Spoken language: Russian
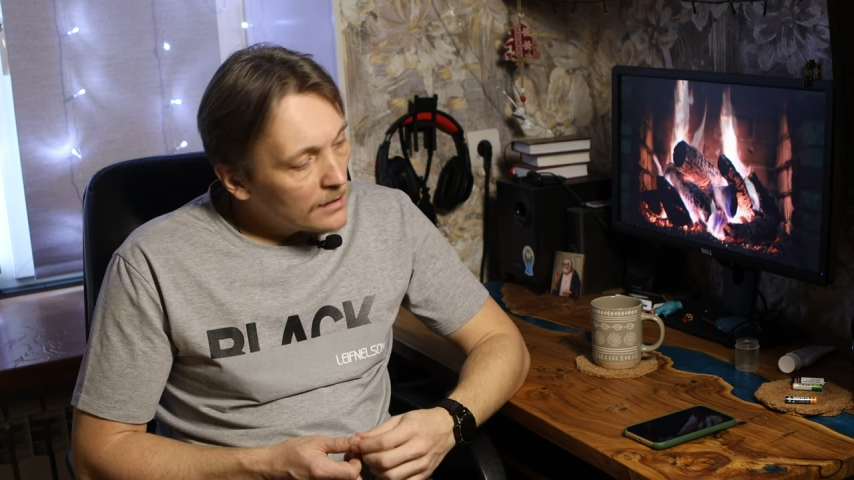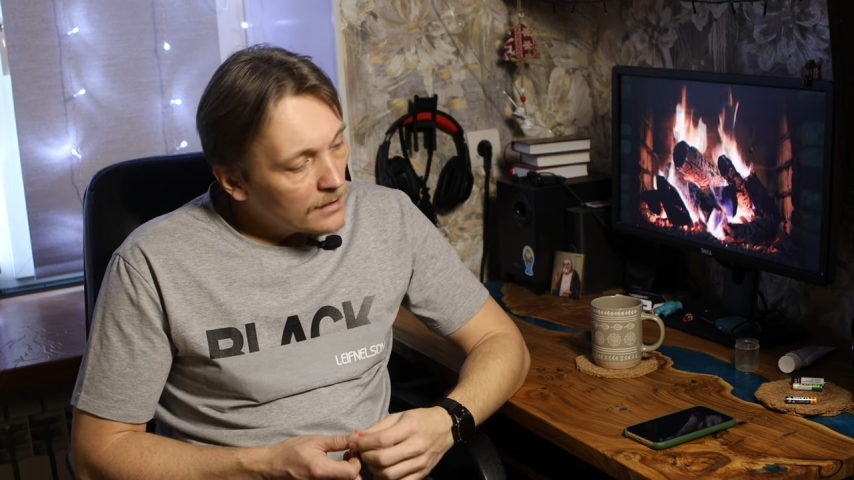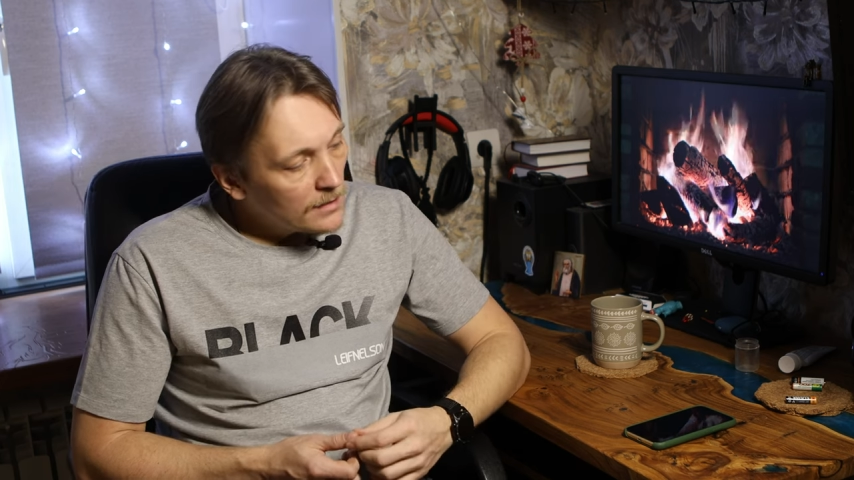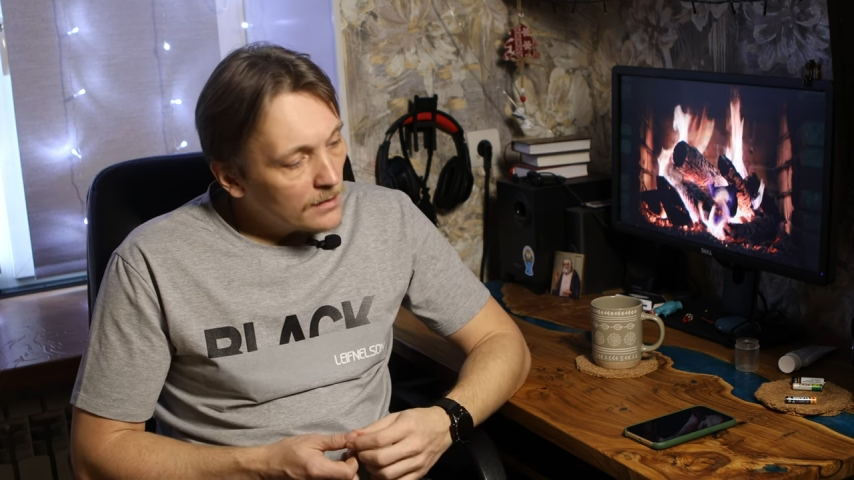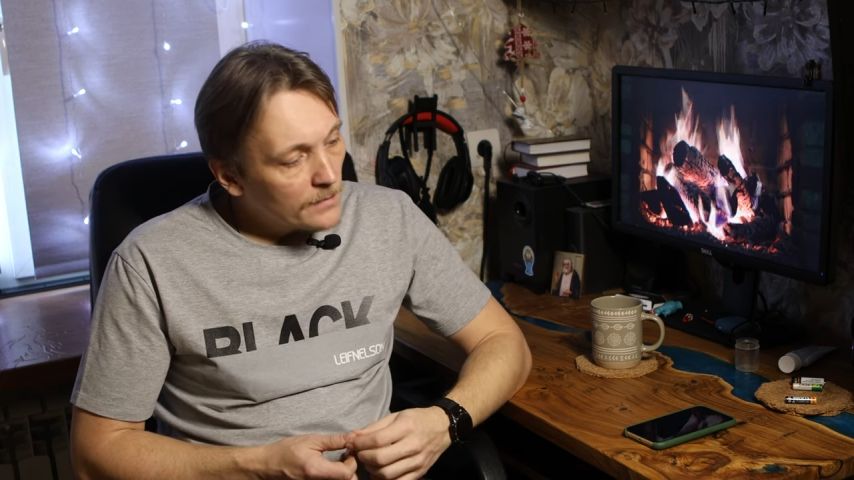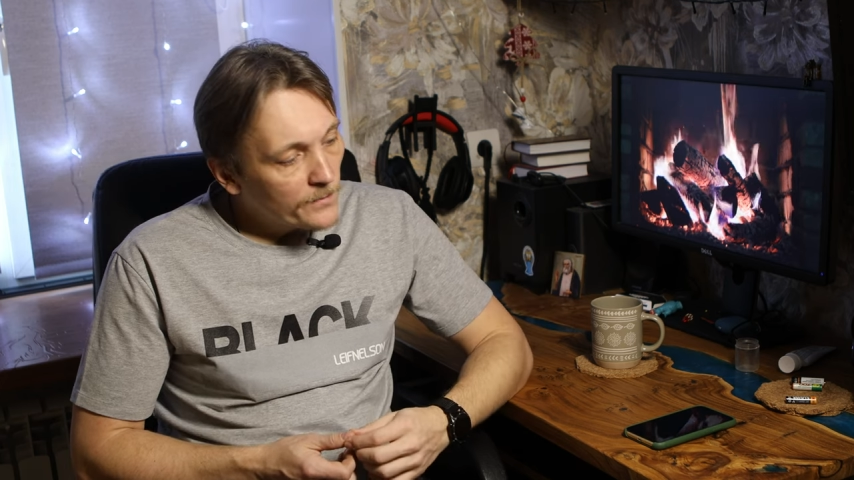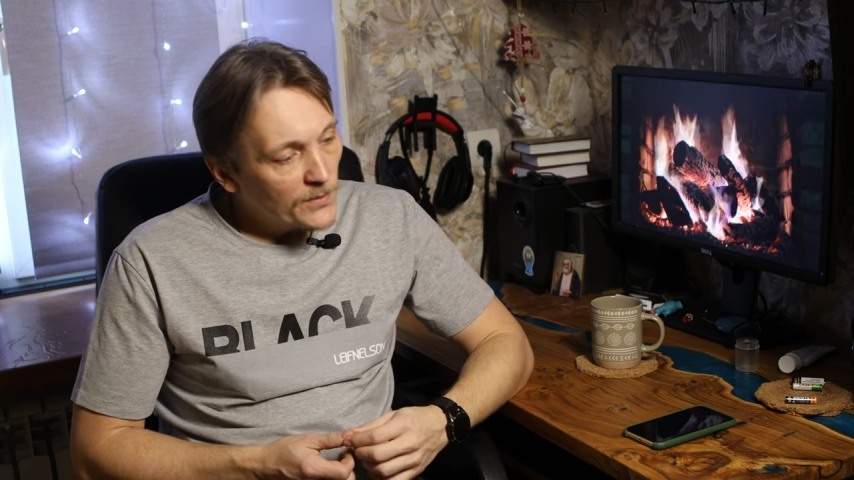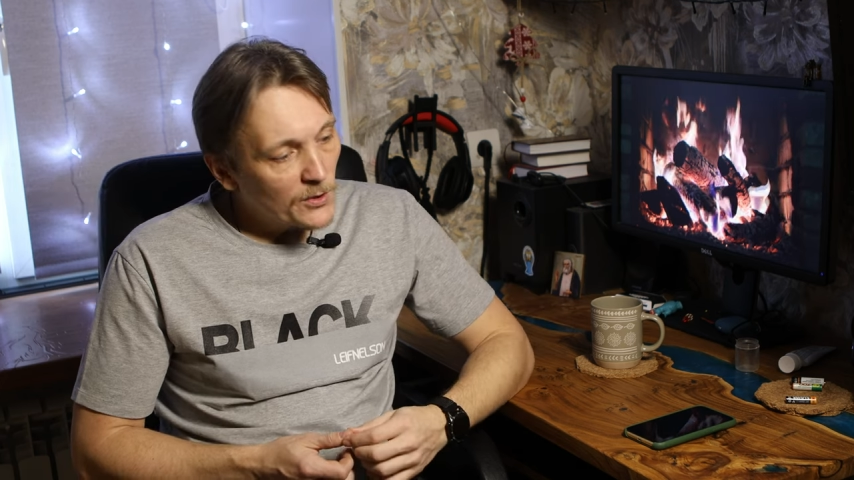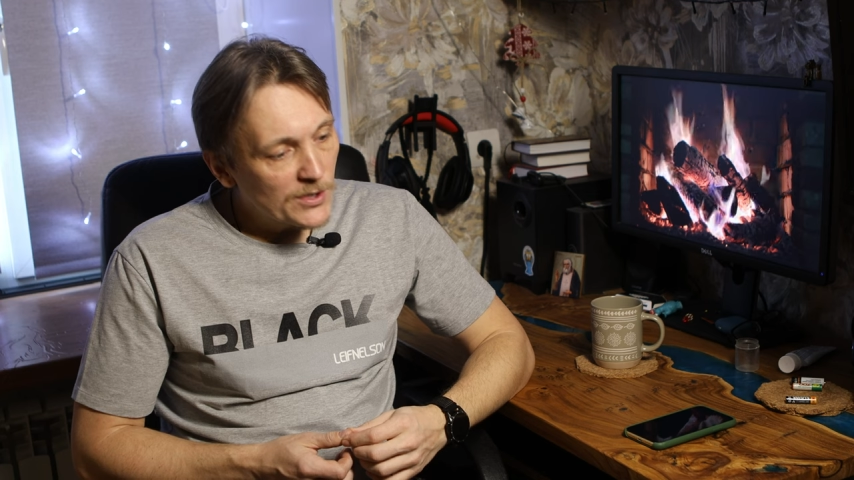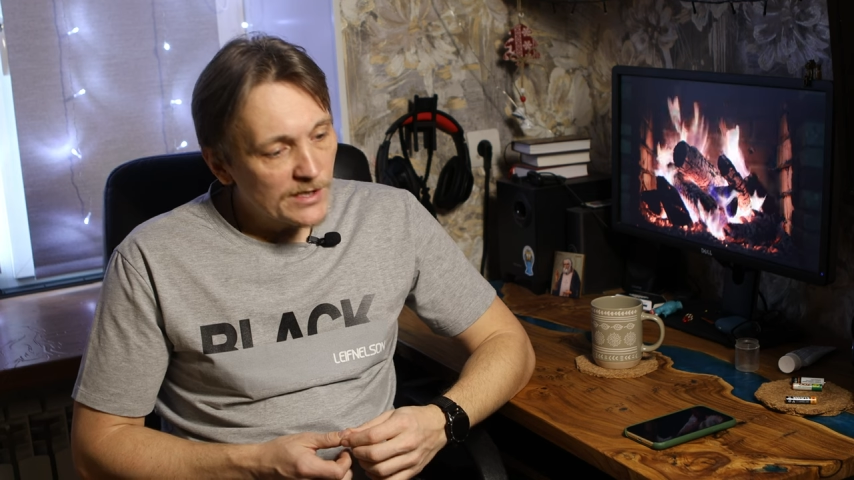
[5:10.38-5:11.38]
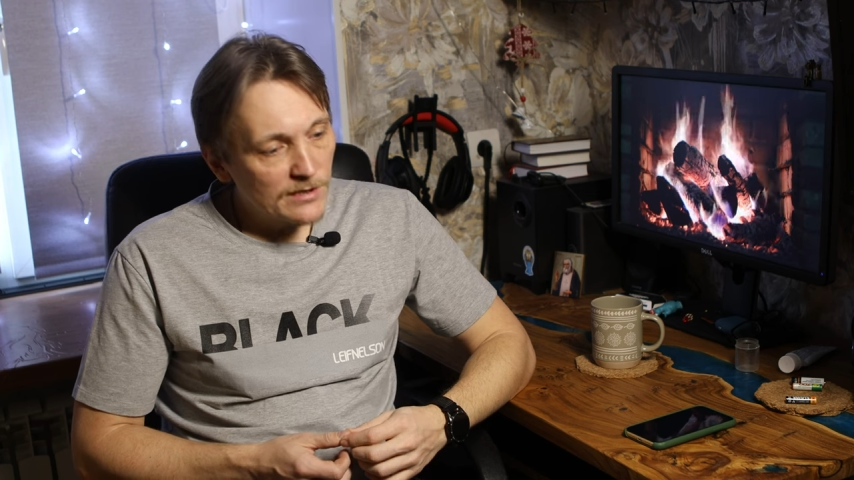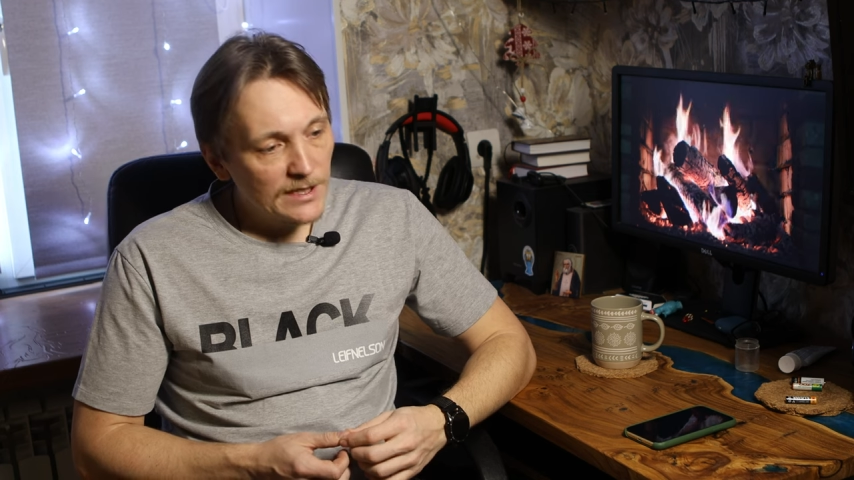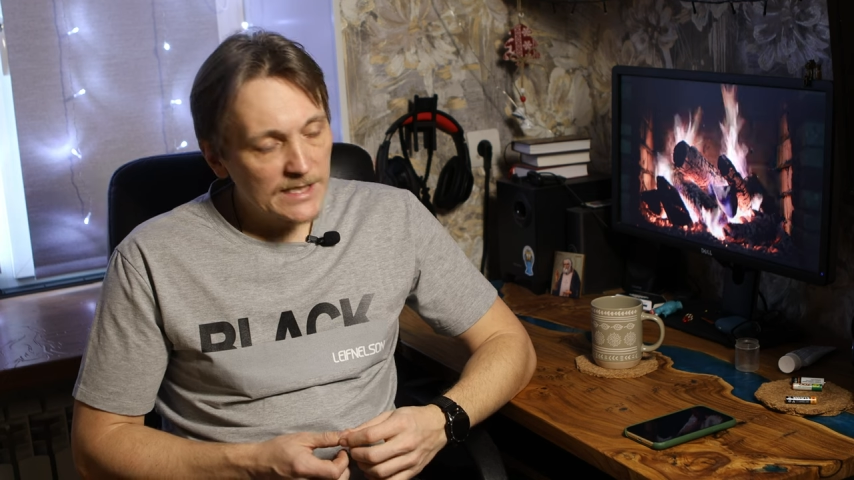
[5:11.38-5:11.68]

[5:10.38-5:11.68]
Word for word: А, то есть,